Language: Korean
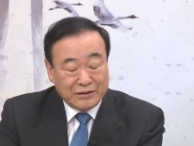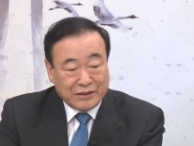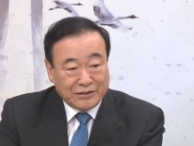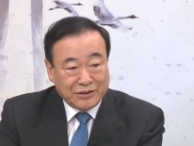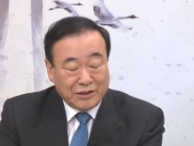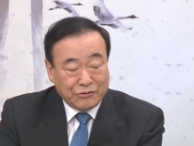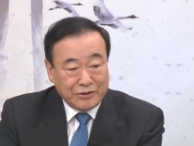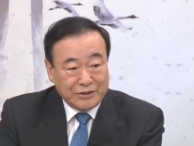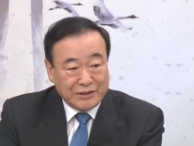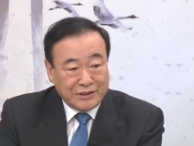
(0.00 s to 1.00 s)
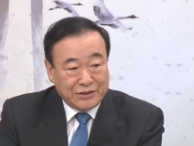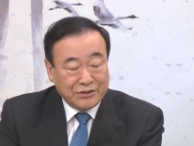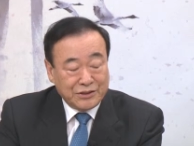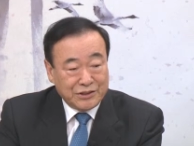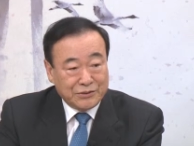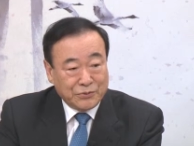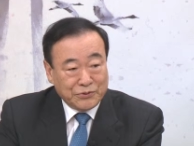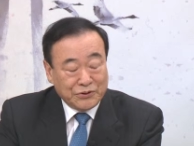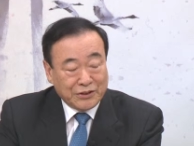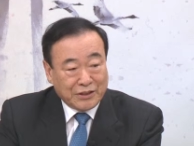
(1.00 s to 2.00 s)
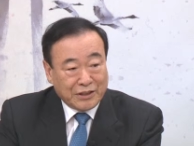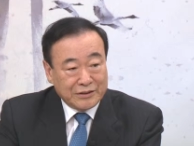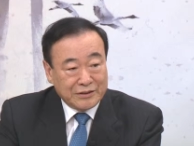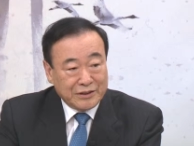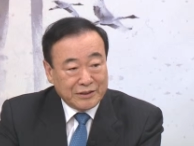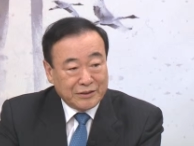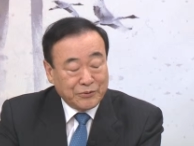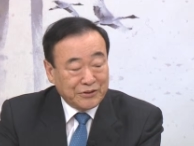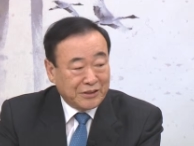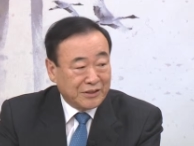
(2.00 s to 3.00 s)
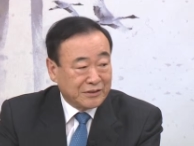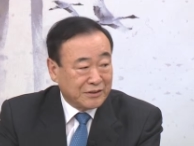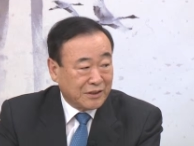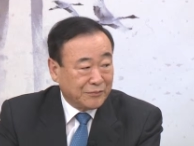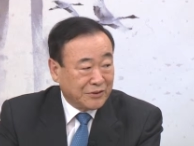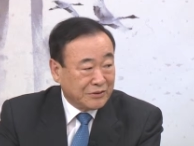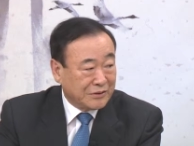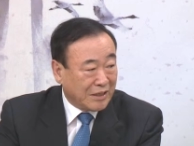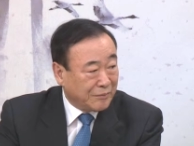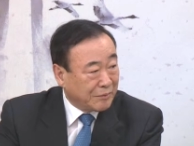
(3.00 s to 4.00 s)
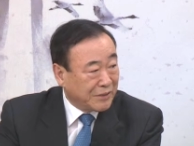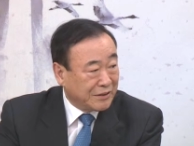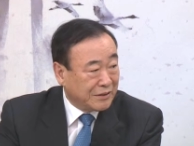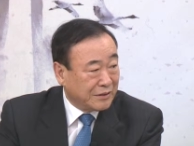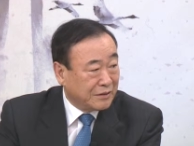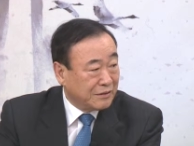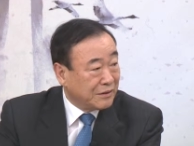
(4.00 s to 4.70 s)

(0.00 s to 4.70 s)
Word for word: 책정하고 있는 2025년까지의 기본 계획에 의하면 400만이